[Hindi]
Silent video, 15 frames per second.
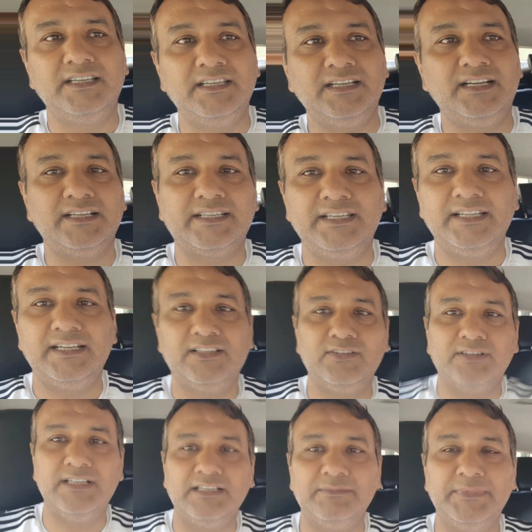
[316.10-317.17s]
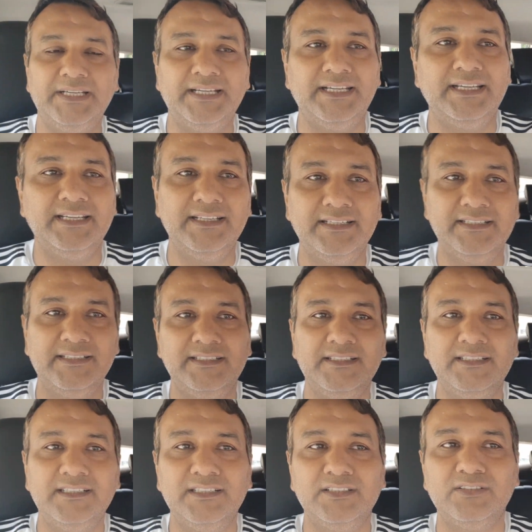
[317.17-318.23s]
खीरा खीरा तो घर में है
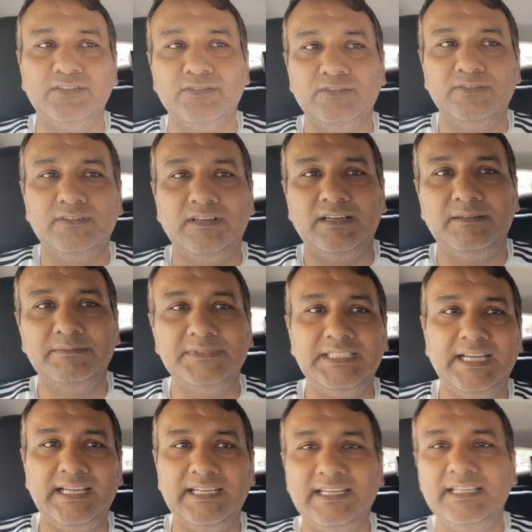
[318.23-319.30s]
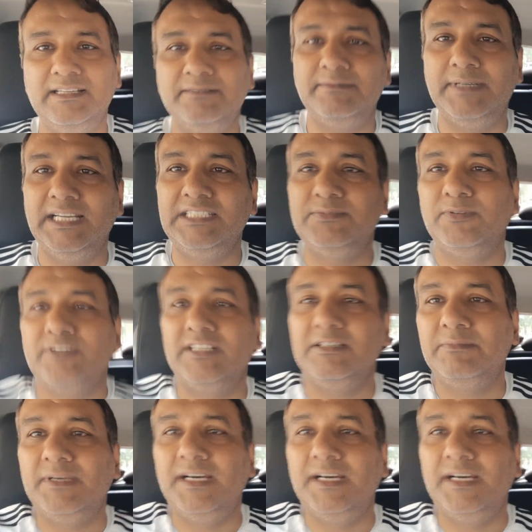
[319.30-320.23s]
तो हम जा रहे हैं एच पॉकेट